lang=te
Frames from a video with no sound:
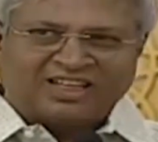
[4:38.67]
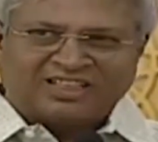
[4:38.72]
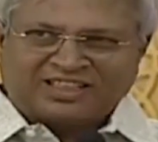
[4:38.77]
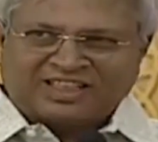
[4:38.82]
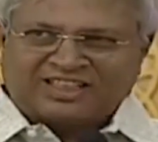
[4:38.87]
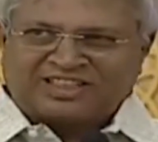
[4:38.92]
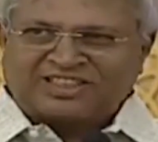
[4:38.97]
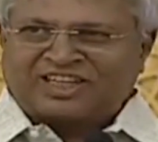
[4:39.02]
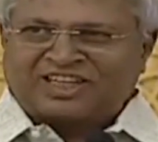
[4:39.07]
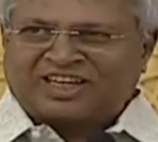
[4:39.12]

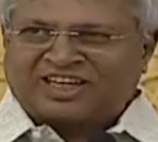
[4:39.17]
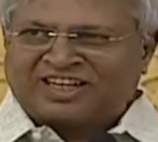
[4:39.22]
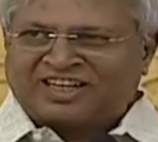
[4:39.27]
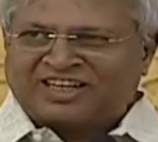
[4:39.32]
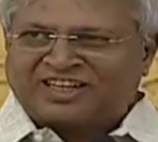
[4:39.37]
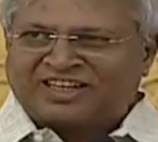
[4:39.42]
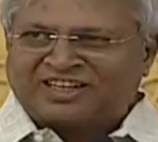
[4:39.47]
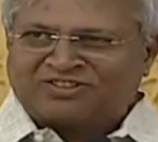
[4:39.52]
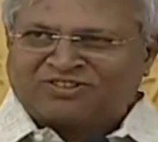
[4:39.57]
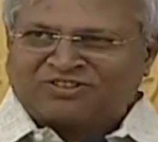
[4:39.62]
చంద్రశేఖర్
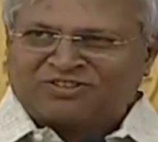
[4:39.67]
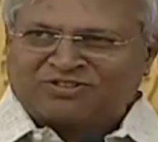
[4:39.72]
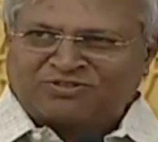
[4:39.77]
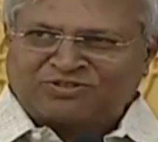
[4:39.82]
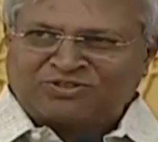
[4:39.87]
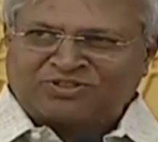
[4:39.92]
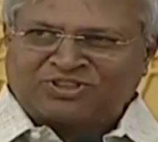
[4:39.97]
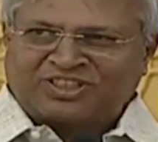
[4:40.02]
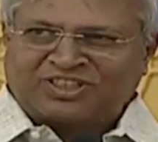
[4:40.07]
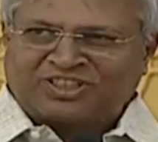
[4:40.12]
రెడ్డి గారితో
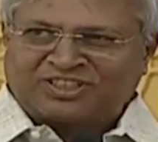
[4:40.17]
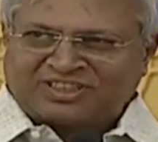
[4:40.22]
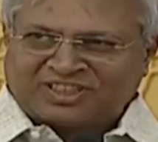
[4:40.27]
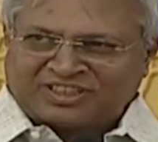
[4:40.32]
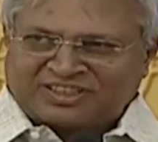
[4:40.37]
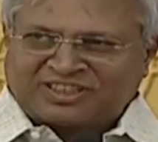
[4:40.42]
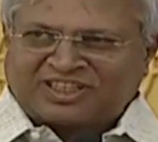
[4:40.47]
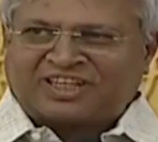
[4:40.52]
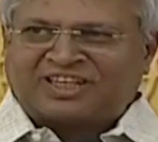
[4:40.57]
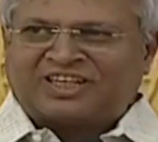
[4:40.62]
కూర్చుని
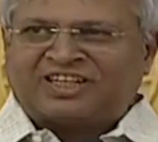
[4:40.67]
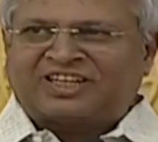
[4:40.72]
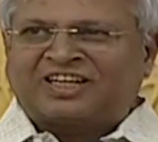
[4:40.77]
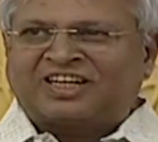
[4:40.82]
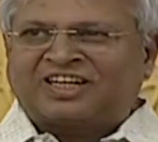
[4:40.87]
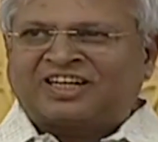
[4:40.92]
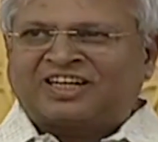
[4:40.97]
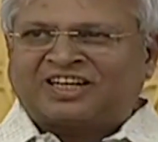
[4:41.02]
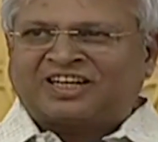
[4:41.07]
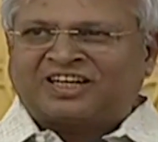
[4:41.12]
చంద్రశేఖర్ రెడ్డి
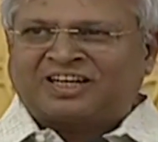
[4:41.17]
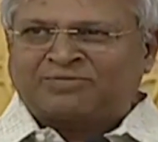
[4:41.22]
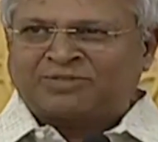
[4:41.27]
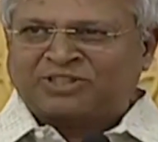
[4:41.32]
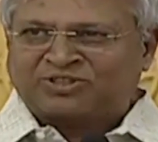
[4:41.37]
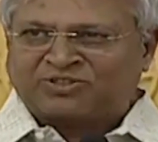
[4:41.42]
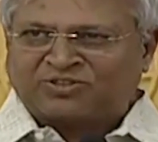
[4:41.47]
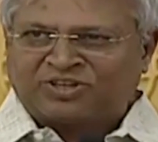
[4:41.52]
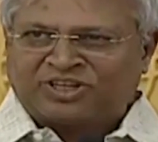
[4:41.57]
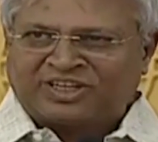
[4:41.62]
గారు అంటే
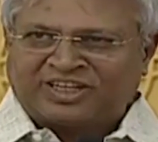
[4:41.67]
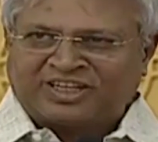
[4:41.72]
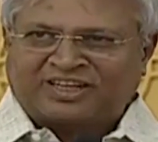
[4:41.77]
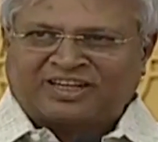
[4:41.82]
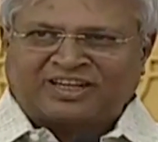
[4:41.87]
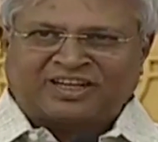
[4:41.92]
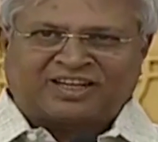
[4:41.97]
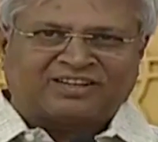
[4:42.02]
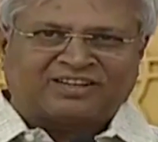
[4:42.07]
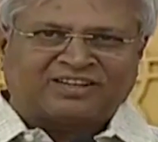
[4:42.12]
ఎంఎస్కో ఎడిటర్ గారు